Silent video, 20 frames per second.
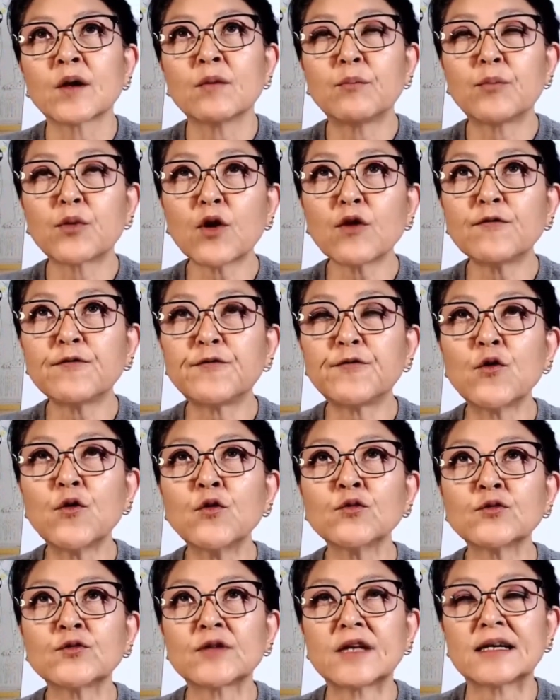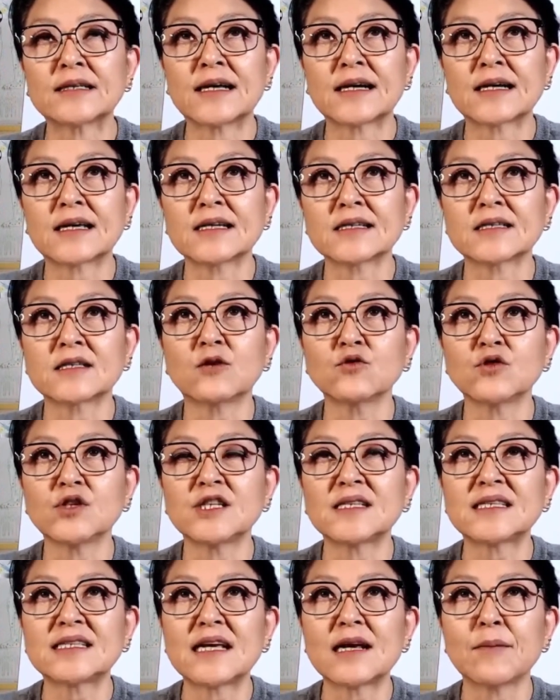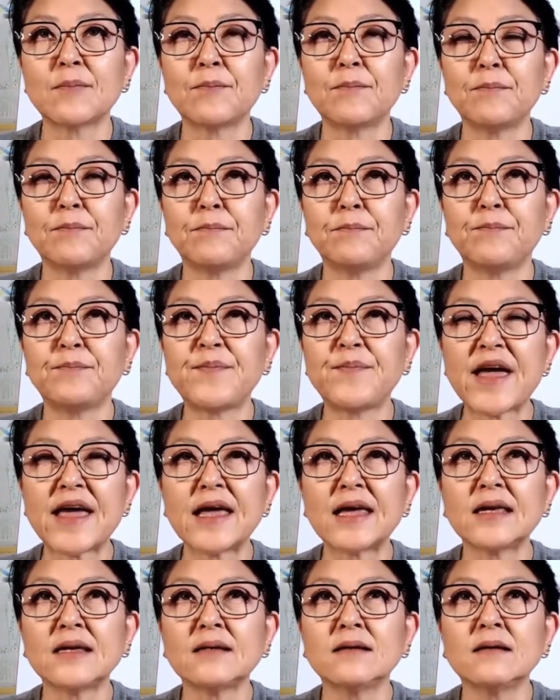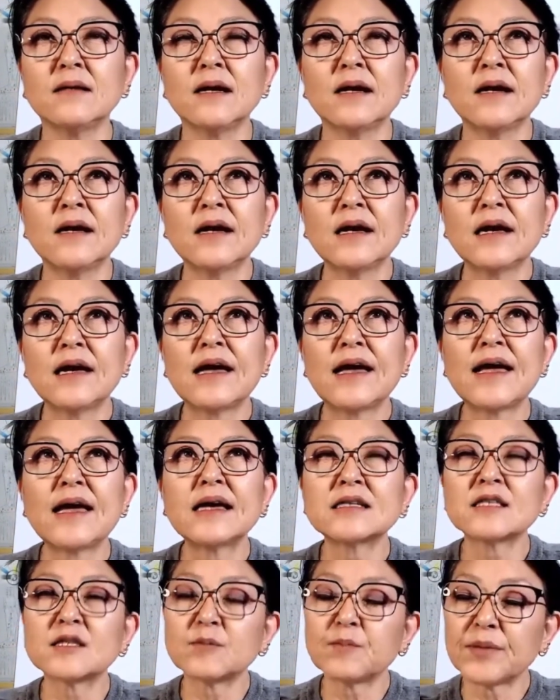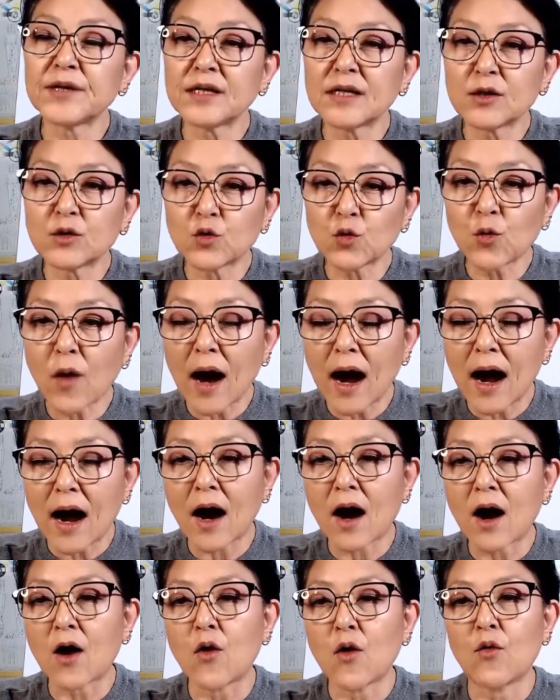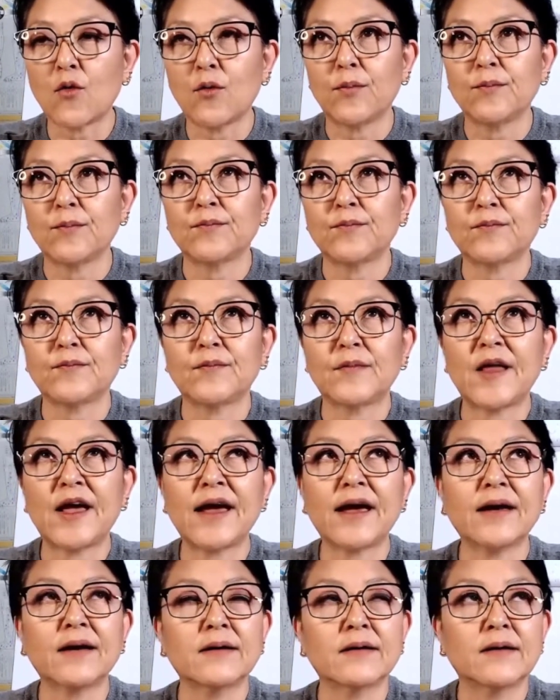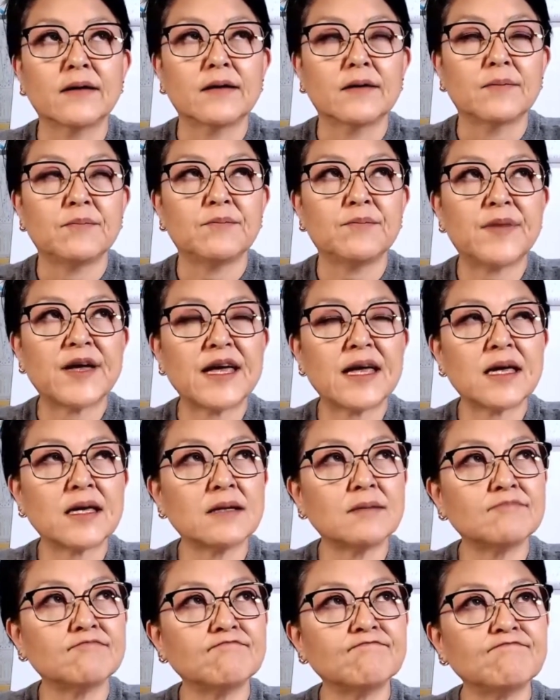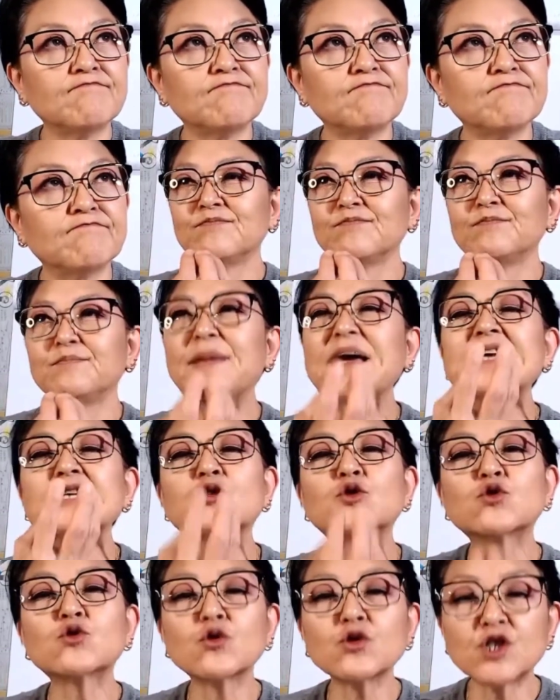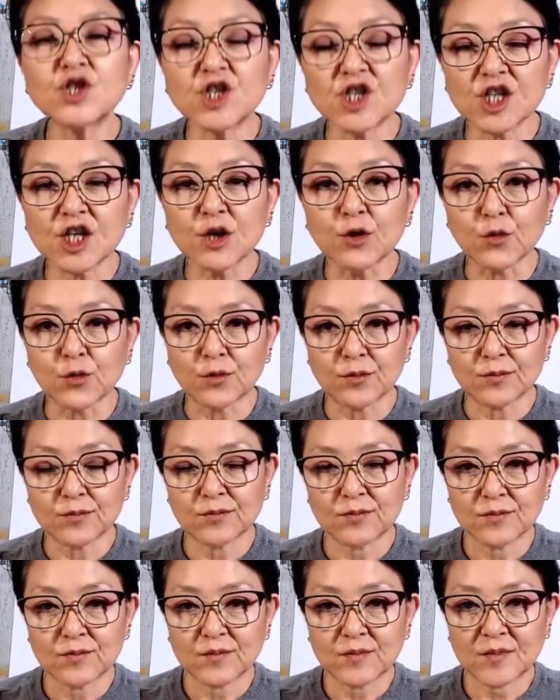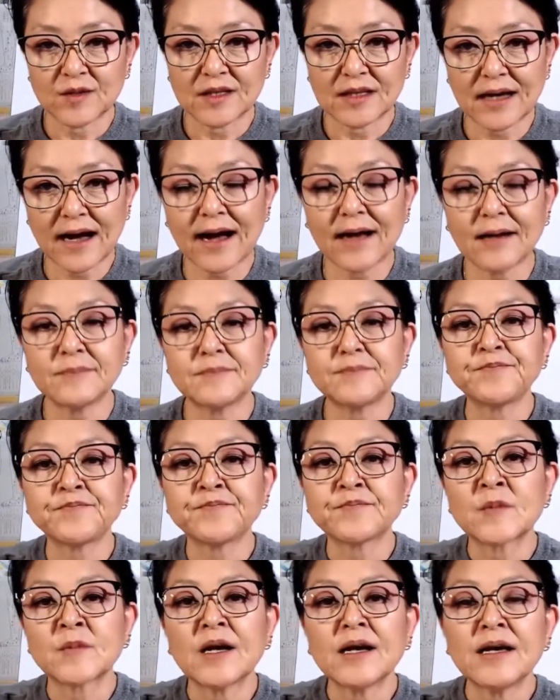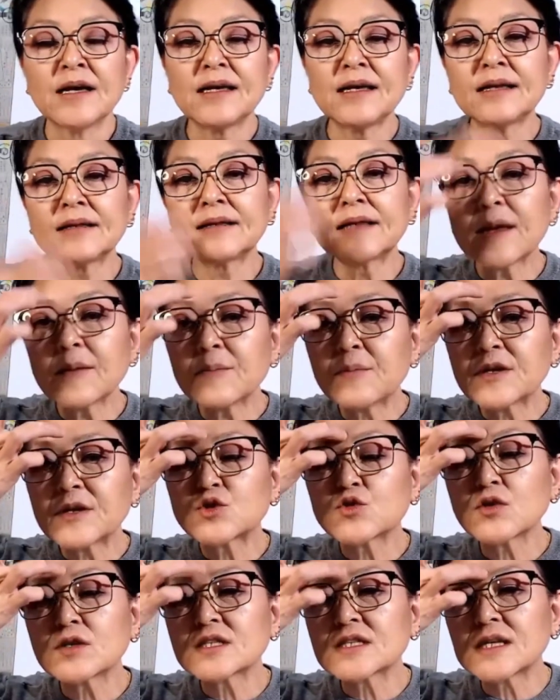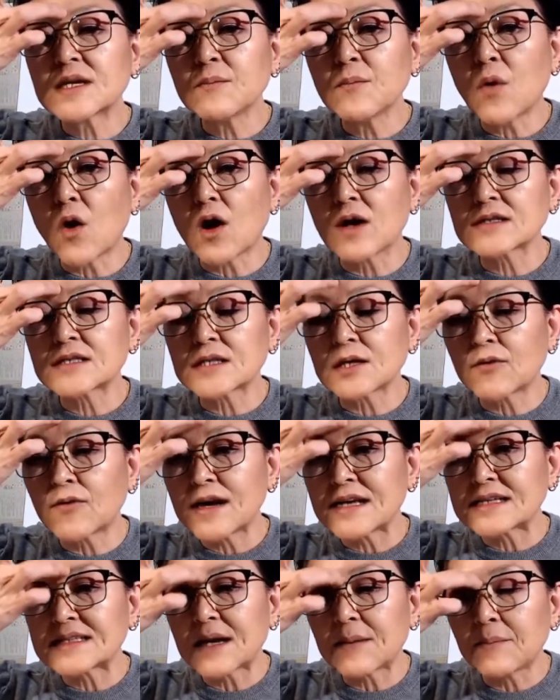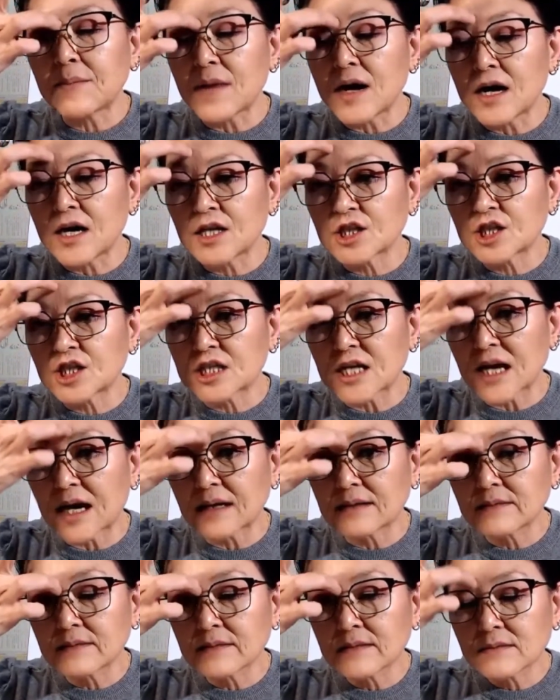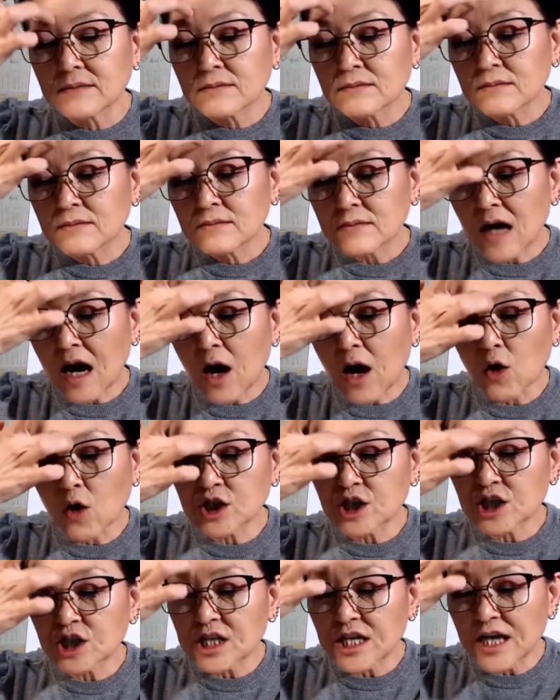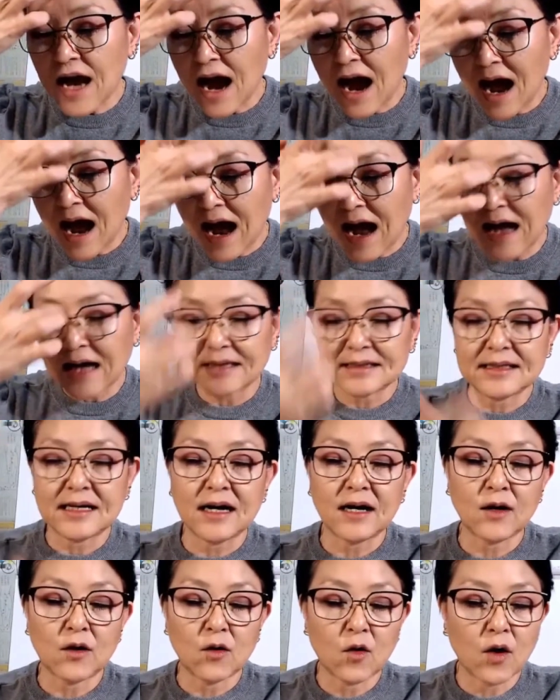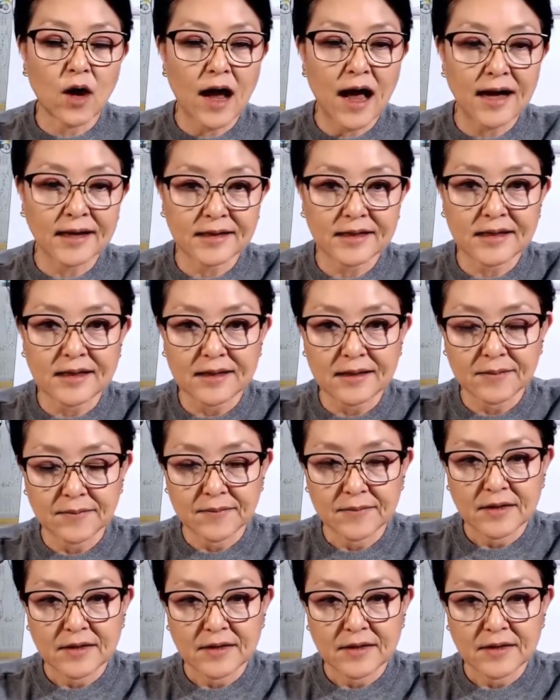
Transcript: profunda na questão de ser bem espiritual, né? Bem, bem sutil, tá? E tem pessoas que mostram essa mancha arroxeada aqui.